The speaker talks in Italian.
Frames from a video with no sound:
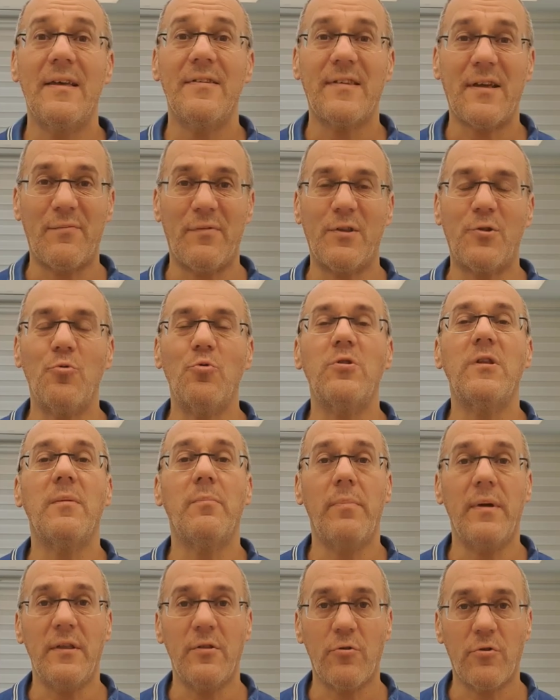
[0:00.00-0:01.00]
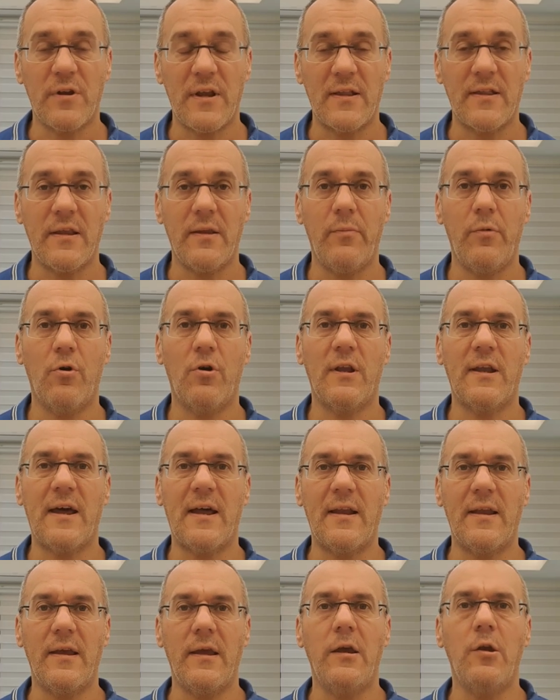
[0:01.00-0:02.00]
Salve a tutti, bentornati nel mio
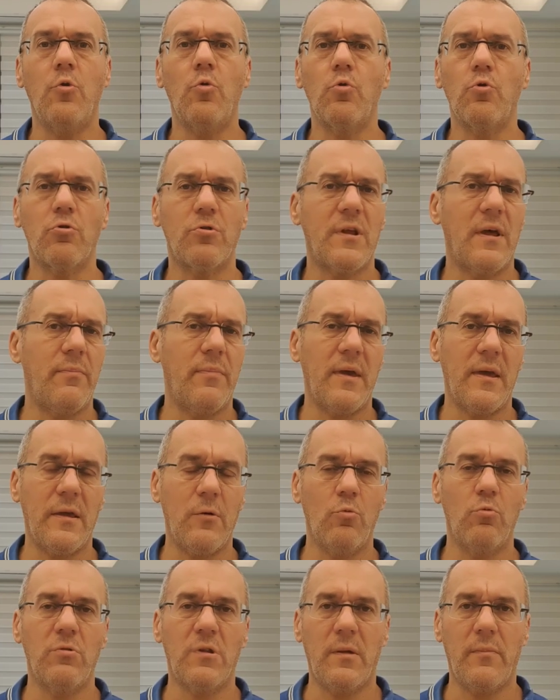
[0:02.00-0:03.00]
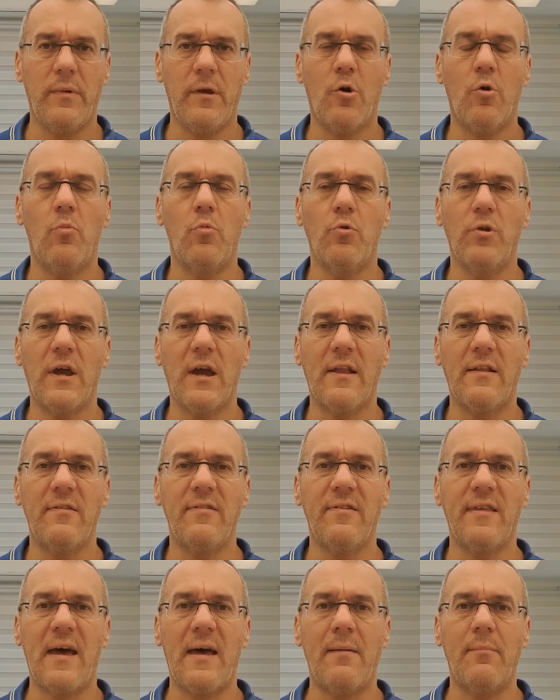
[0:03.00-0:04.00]
canale. In uno dei miei ultimi
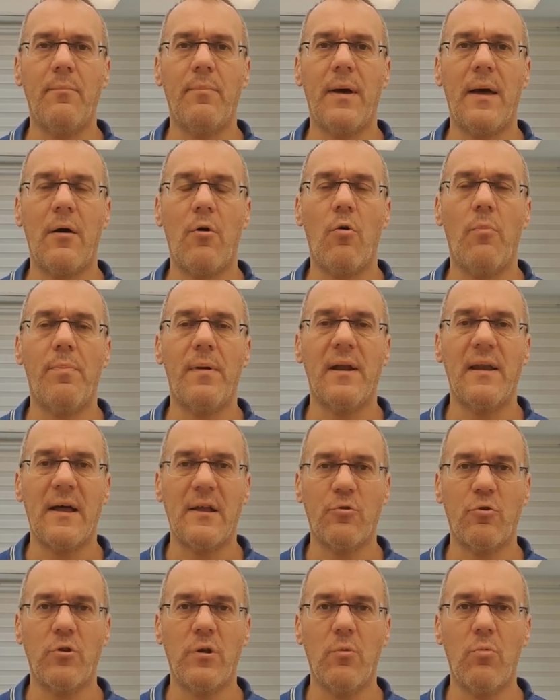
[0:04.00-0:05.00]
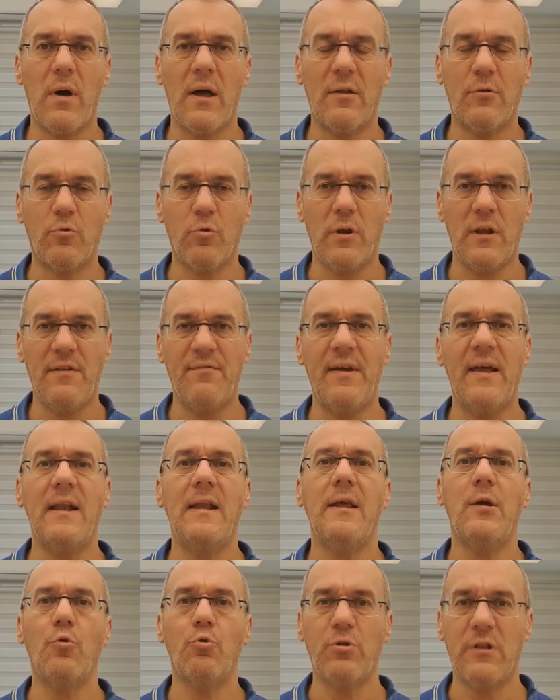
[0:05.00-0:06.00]
comunicati stampa ho parlato di quanto i
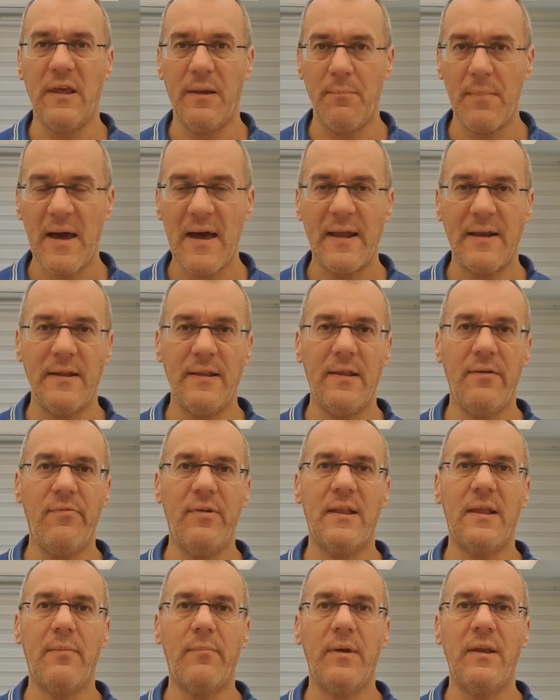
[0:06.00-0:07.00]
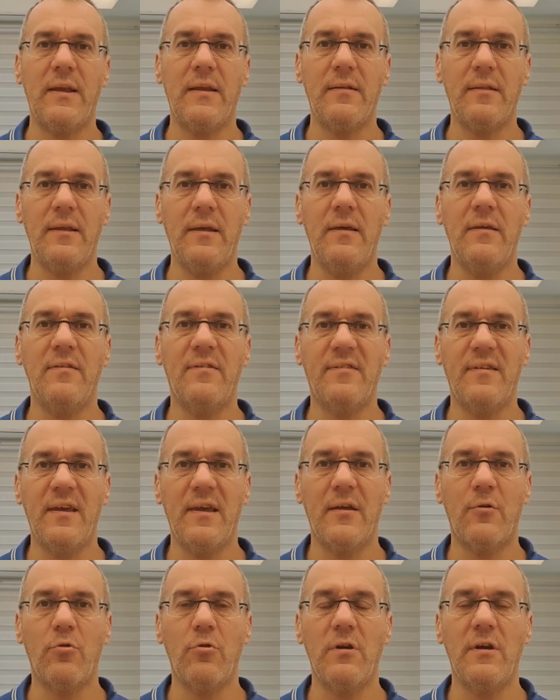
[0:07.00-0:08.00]
livelli ottimali di vitamina D
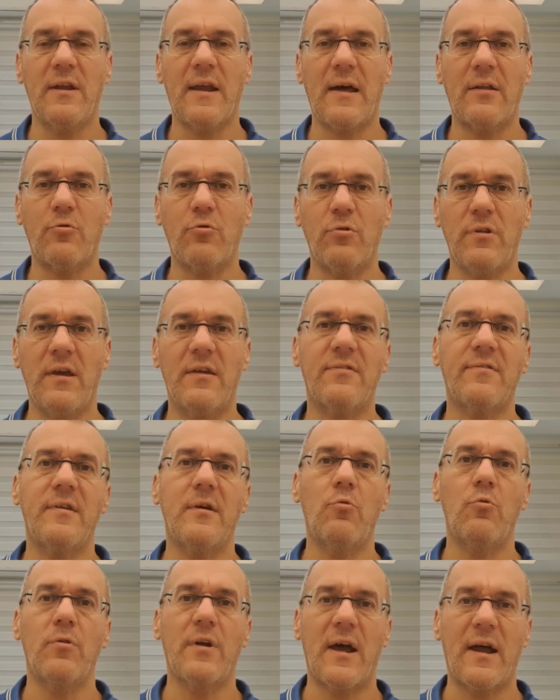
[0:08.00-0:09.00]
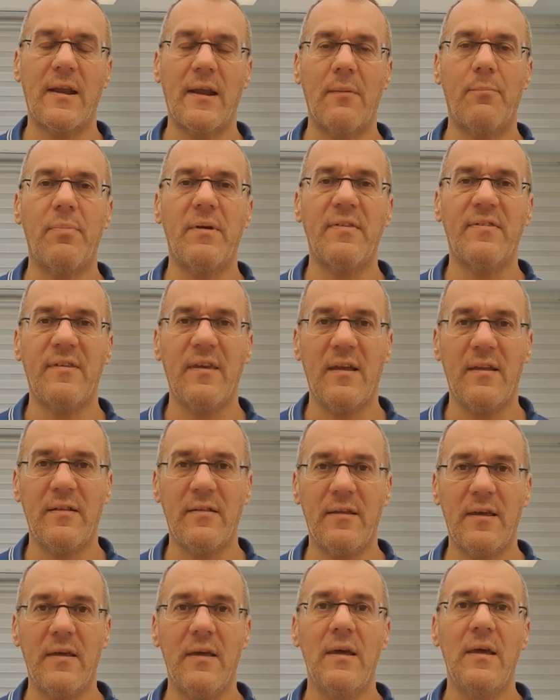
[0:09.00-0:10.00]
siano in grado di assicurare al
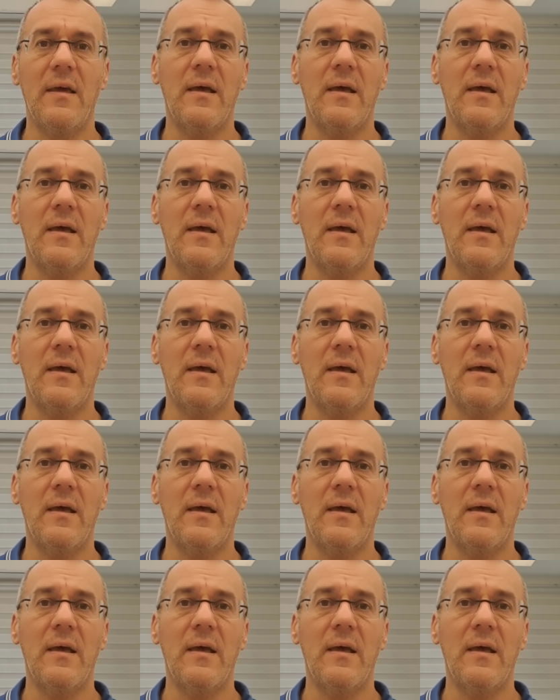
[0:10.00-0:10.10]
paziente,